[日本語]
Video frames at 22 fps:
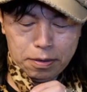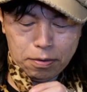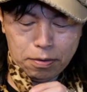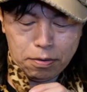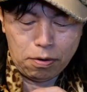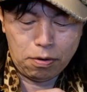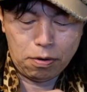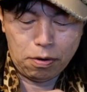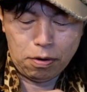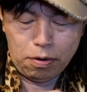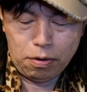
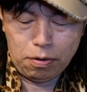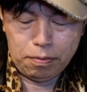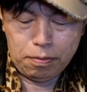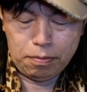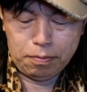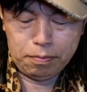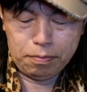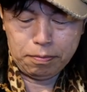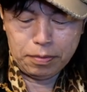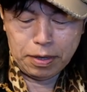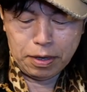ここ
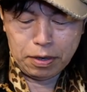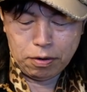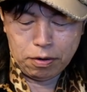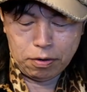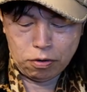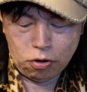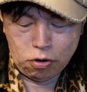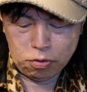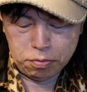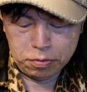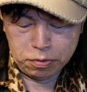ね
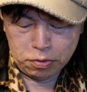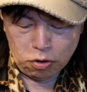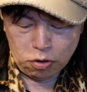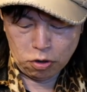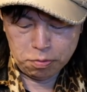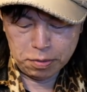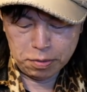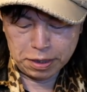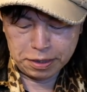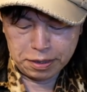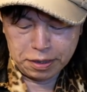こぶこ
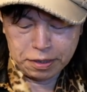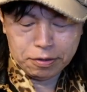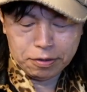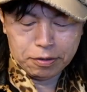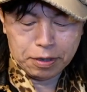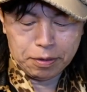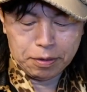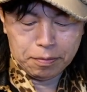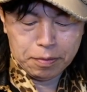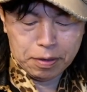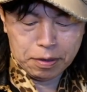ぶができて
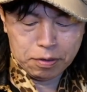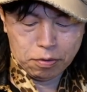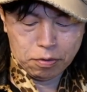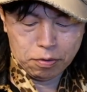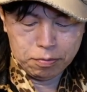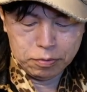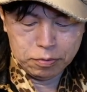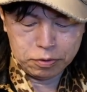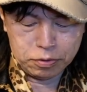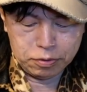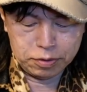から、まあ、こ
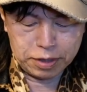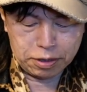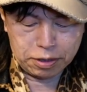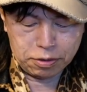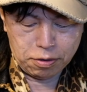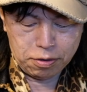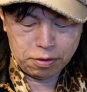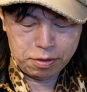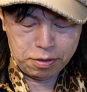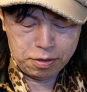う結んだと